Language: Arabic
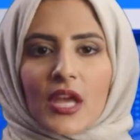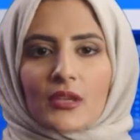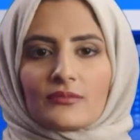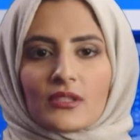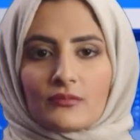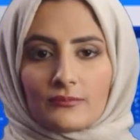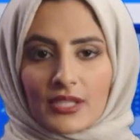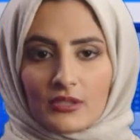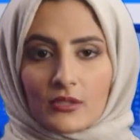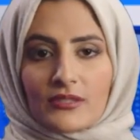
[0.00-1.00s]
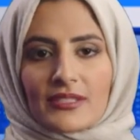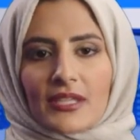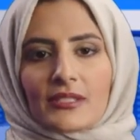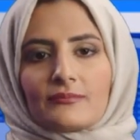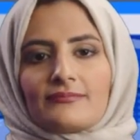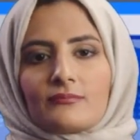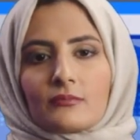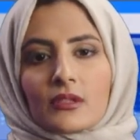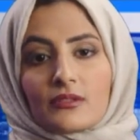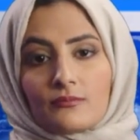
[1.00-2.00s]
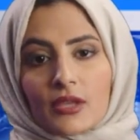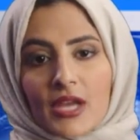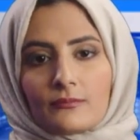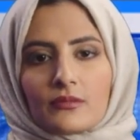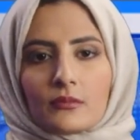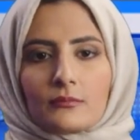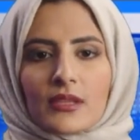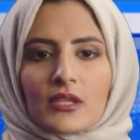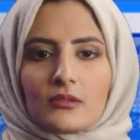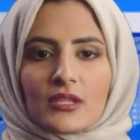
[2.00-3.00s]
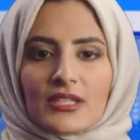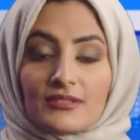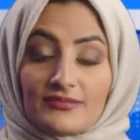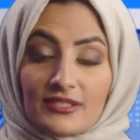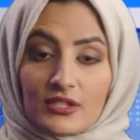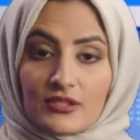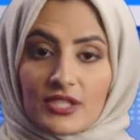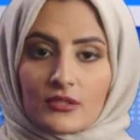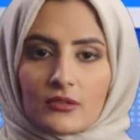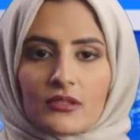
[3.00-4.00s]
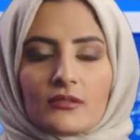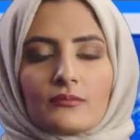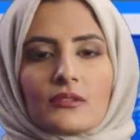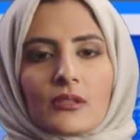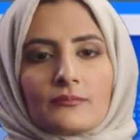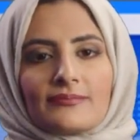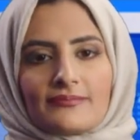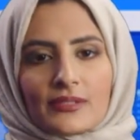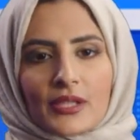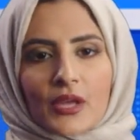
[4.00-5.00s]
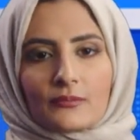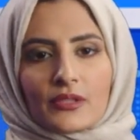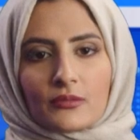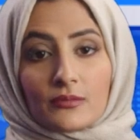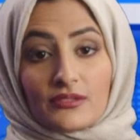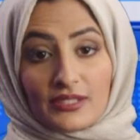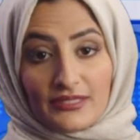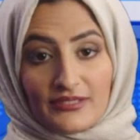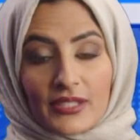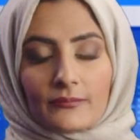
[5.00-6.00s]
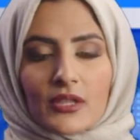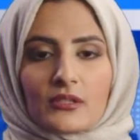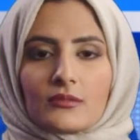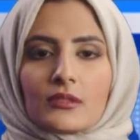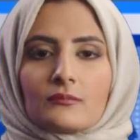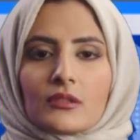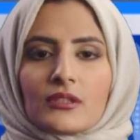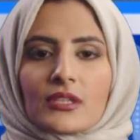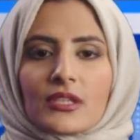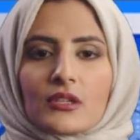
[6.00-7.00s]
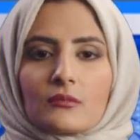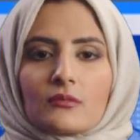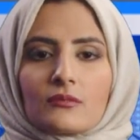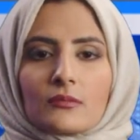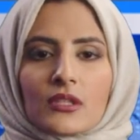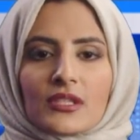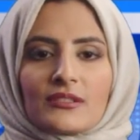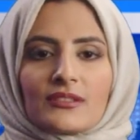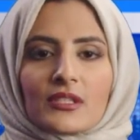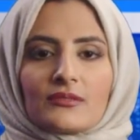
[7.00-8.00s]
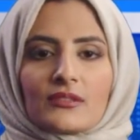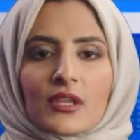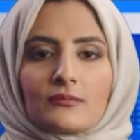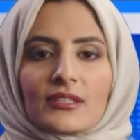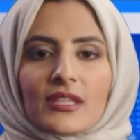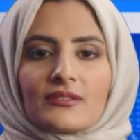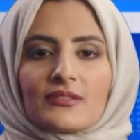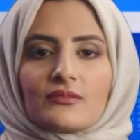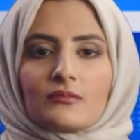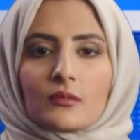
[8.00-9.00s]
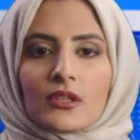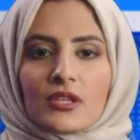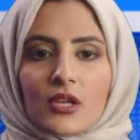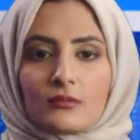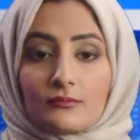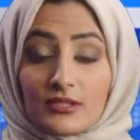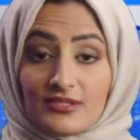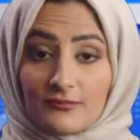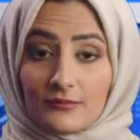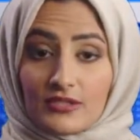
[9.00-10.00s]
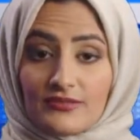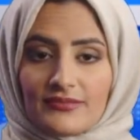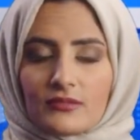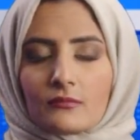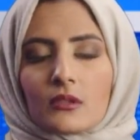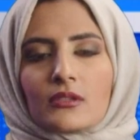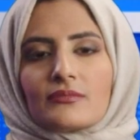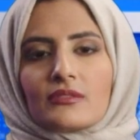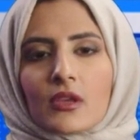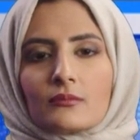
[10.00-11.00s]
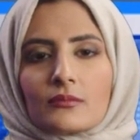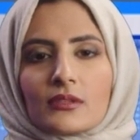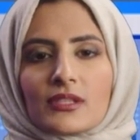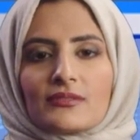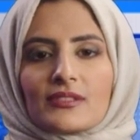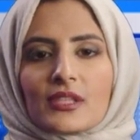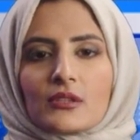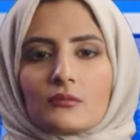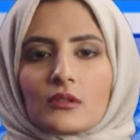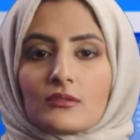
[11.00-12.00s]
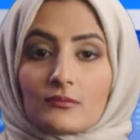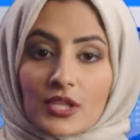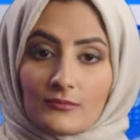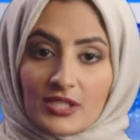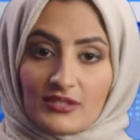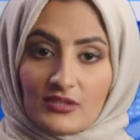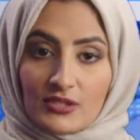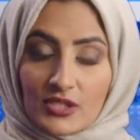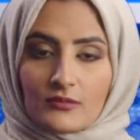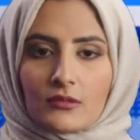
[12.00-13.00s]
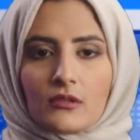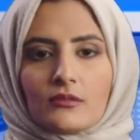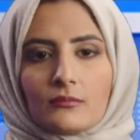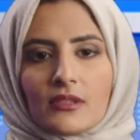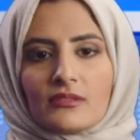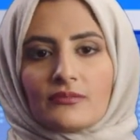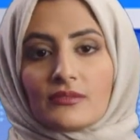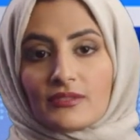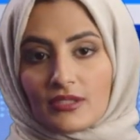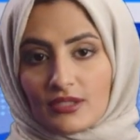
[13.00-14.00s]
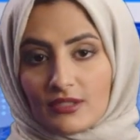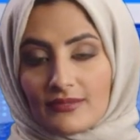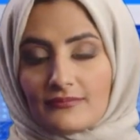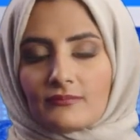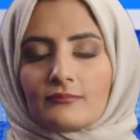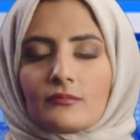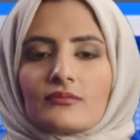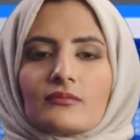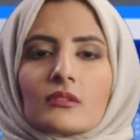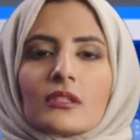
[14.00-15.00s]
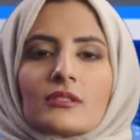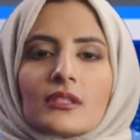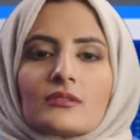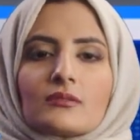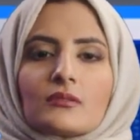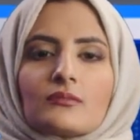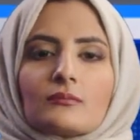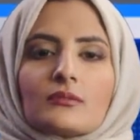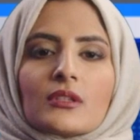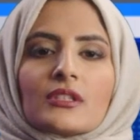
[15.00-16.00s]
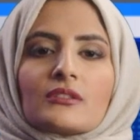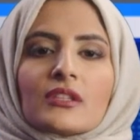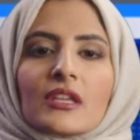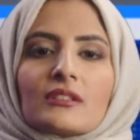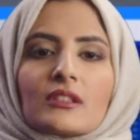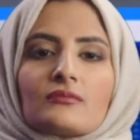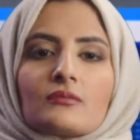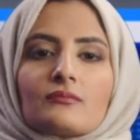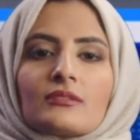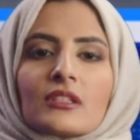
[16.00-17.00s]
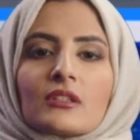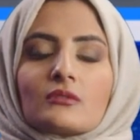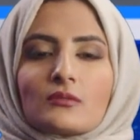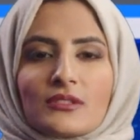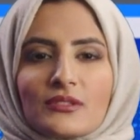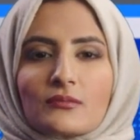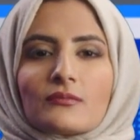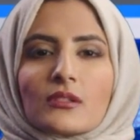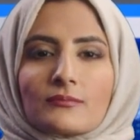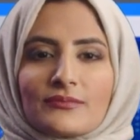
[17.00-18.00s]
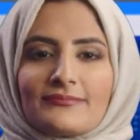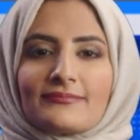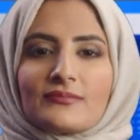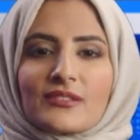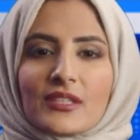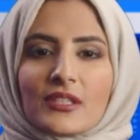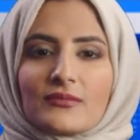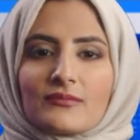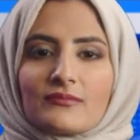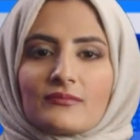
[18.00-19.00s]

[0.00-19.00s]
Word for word: عبد الرحمن كونتي مدير عام ومالك نادي سيرا لكرة القدم حضر الورشة الشاملة للمدربين وخبراء سيلف كلاب ليسنس وكلوب باكس باكس وركشوب 2024 المنظمة في القاهرة مصر تنظمها الاتحاد الإفريقي لكرة القدم سيريف